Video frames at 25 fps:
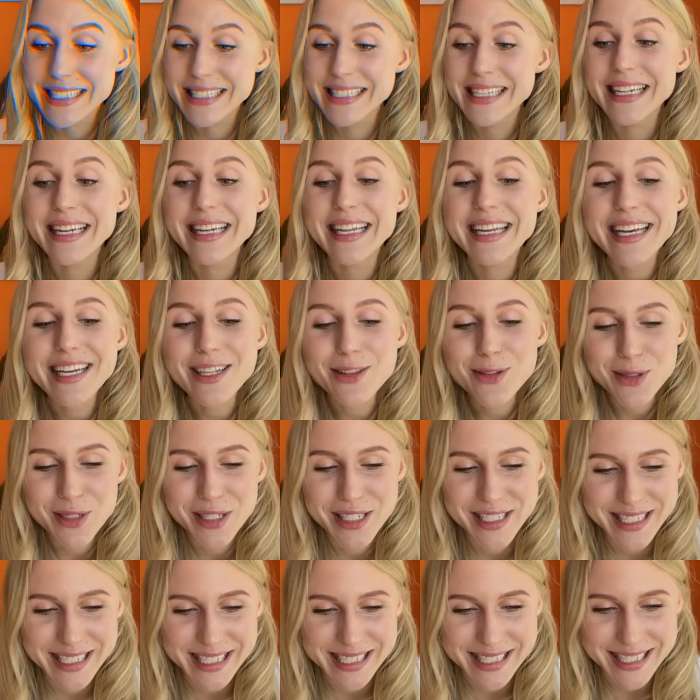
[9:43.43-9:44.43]

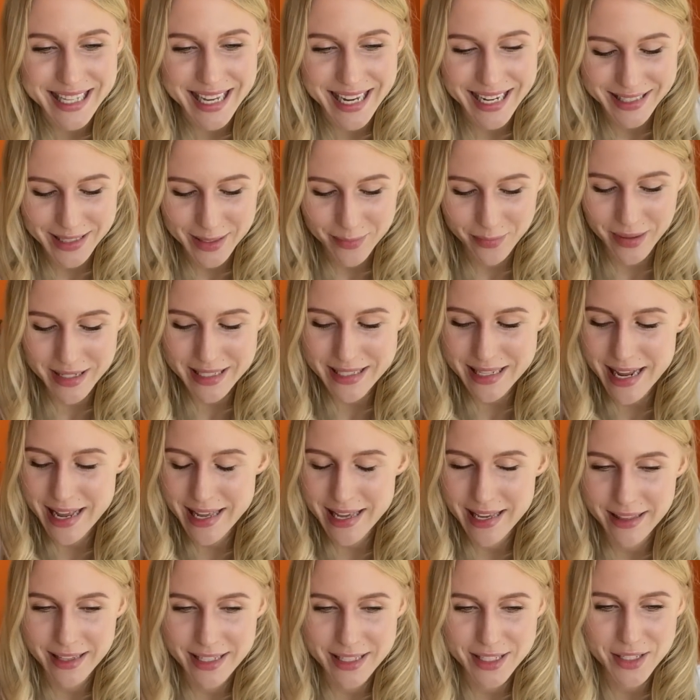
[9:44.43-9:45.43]
Следующий сайт и
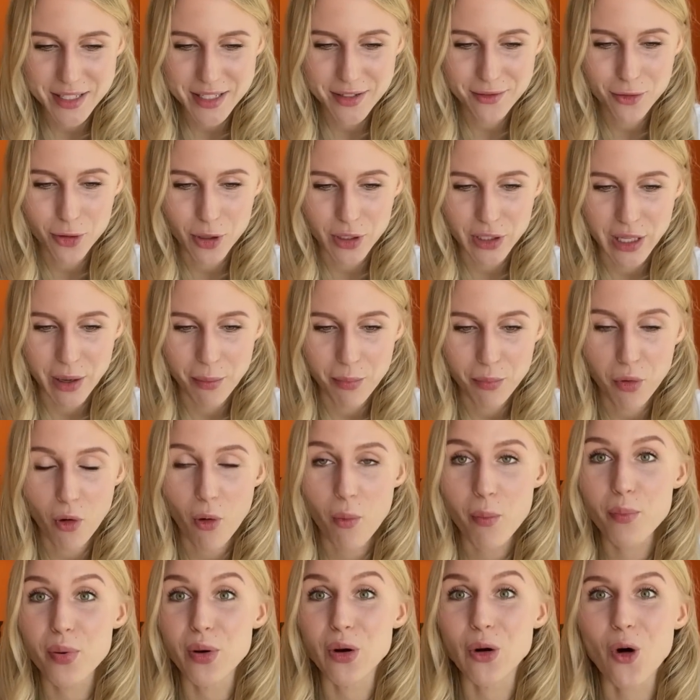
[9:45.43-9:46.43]
последний на сегодня по
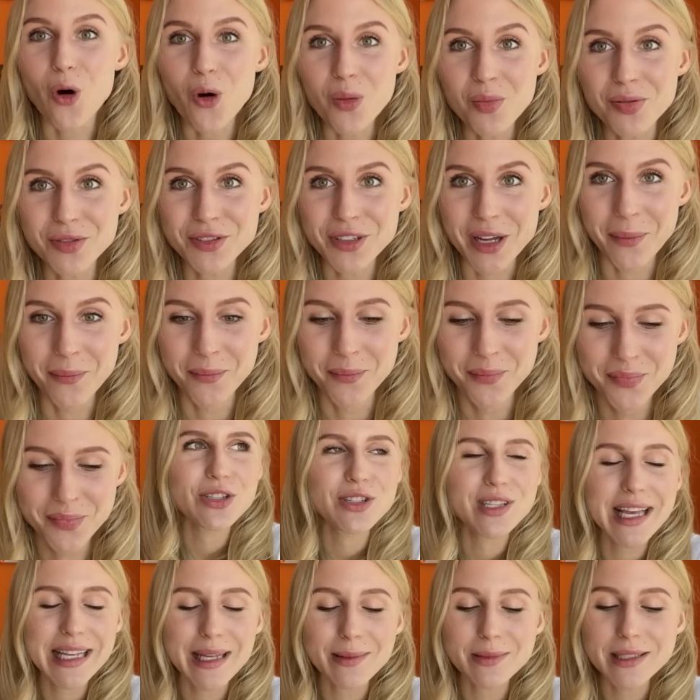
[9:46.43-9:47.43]
промптам. И
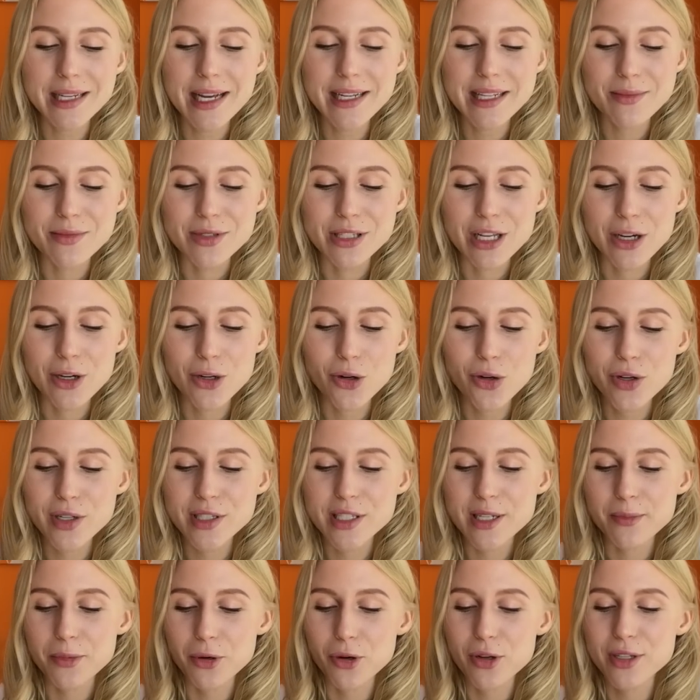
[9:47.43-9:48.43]
с этим сайтом
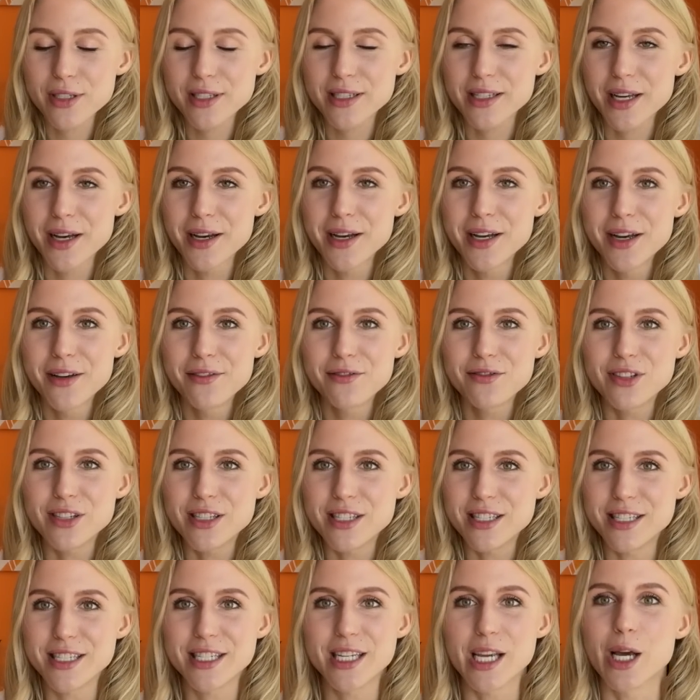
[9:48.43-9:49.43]
закроются просто
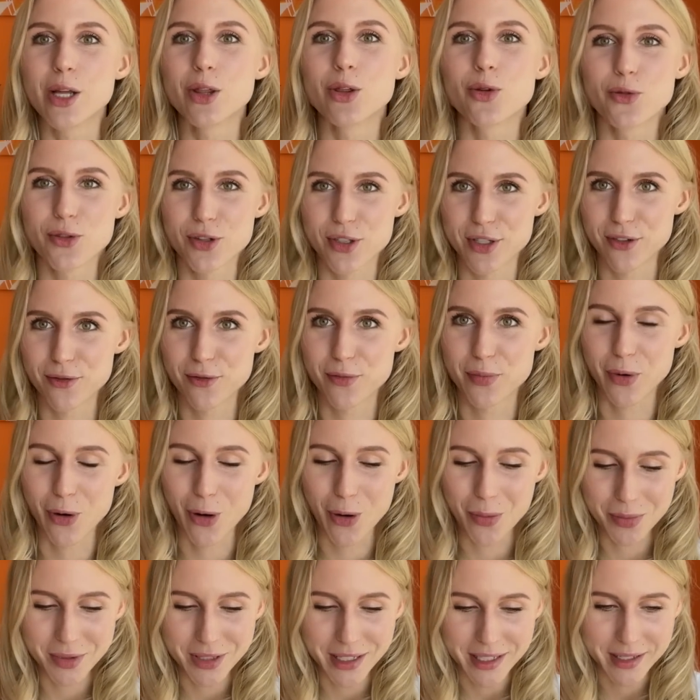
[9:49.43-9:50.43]
все нужды в
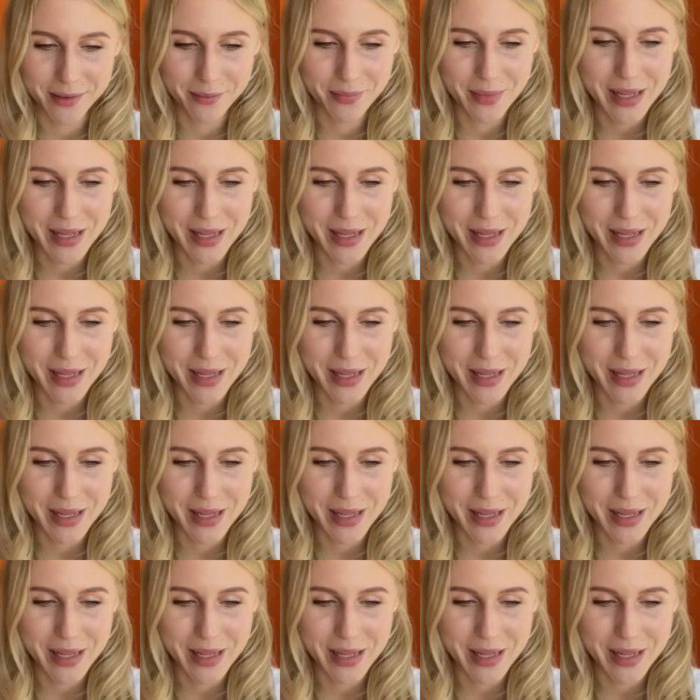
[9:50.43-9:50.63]
промптах.